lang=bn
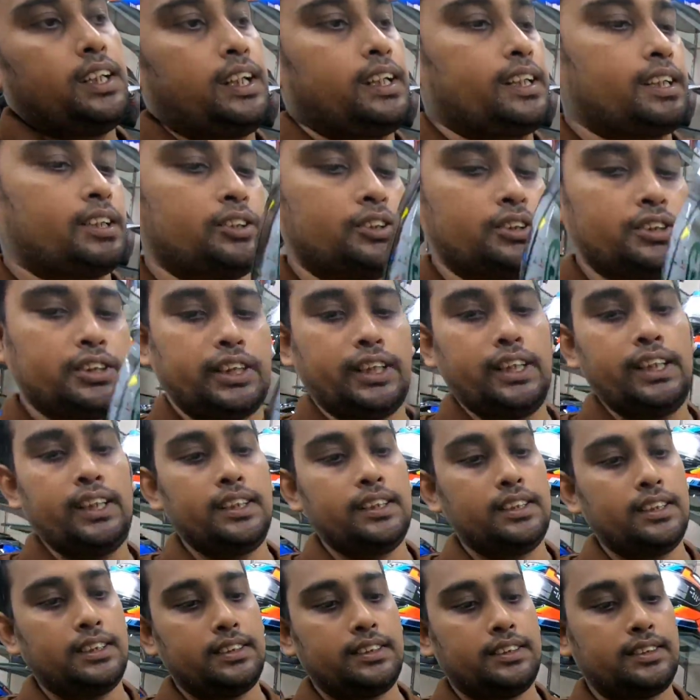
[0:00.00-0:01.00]
এটা হচ্ছে
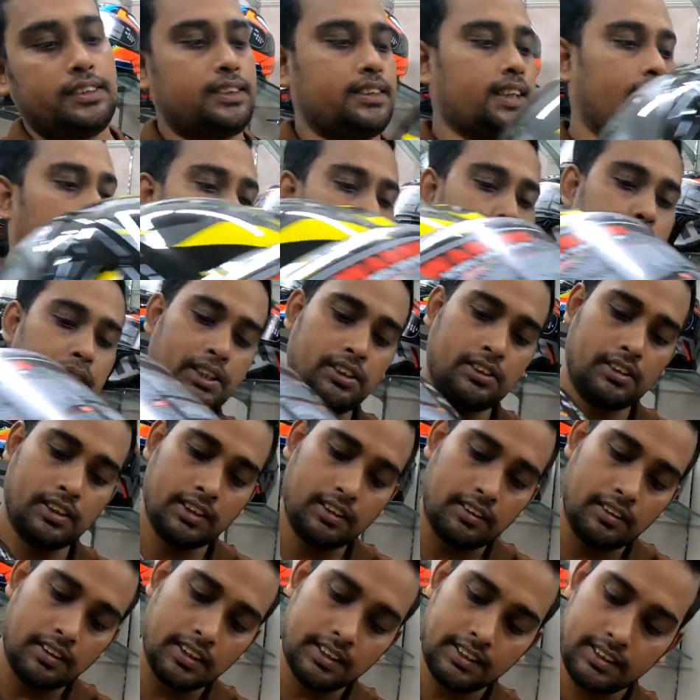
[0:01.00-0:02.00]
সানবাইজার
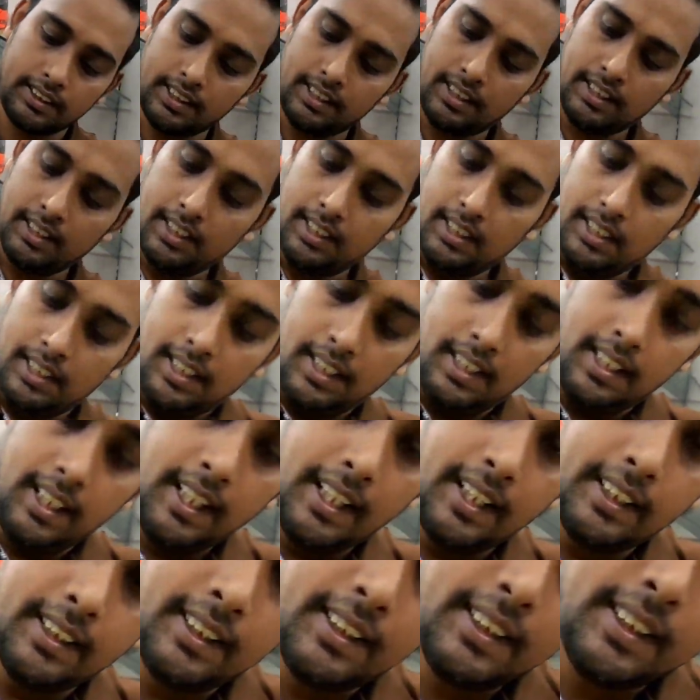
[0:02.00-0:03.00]
দেওয়া আছে
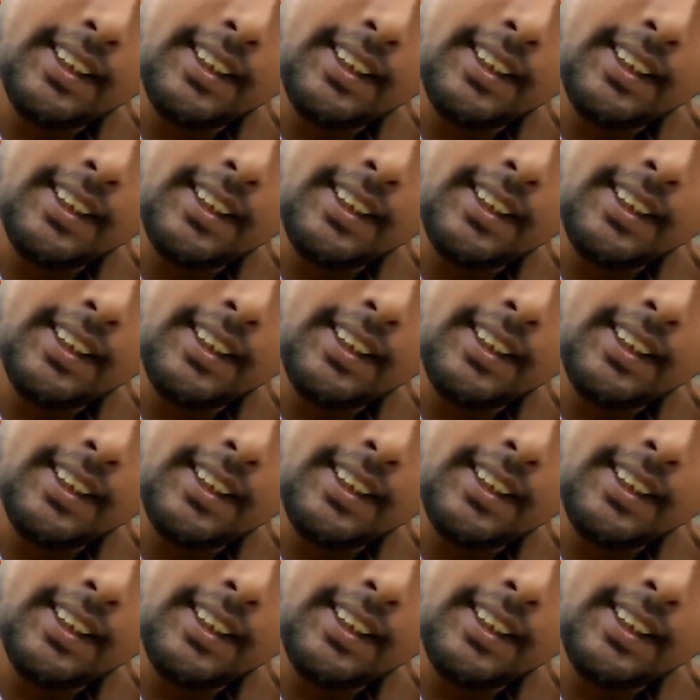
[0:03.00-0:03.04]
এই যে